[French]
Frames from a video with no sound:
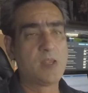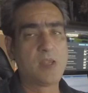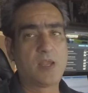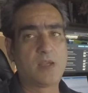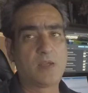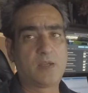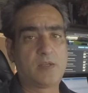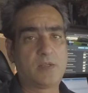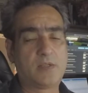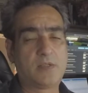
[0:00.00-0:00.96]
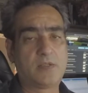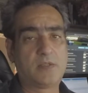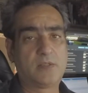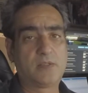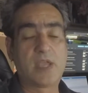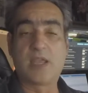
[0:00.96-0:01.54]

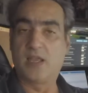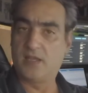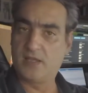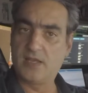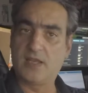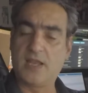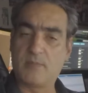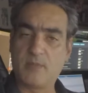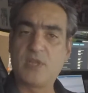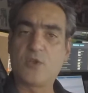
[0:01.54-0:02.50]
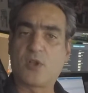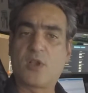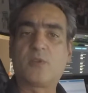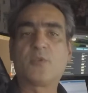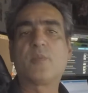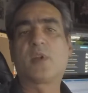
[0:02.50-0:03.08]
euh, elle améliore
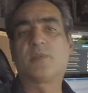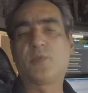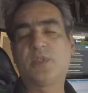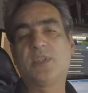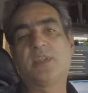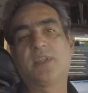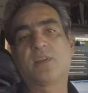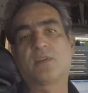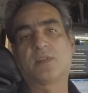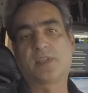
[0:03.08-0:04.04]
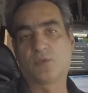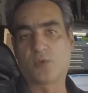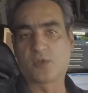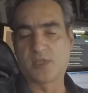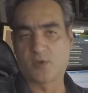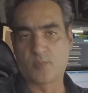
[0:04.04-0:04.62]
grandement la fluidité dans Assetto
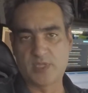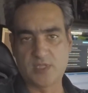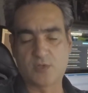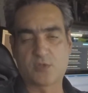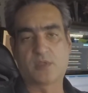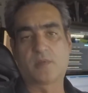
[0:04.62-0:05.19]
Corsa Competition.